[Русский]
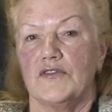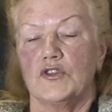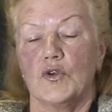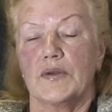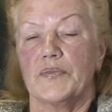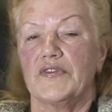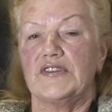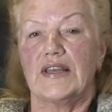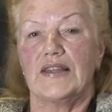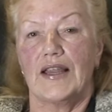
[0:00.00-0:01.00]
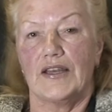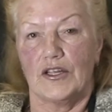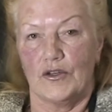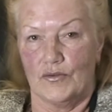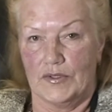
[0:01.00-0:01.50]

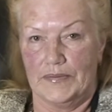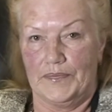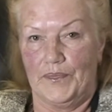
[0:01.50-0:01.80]
высокопрофессиональные люди –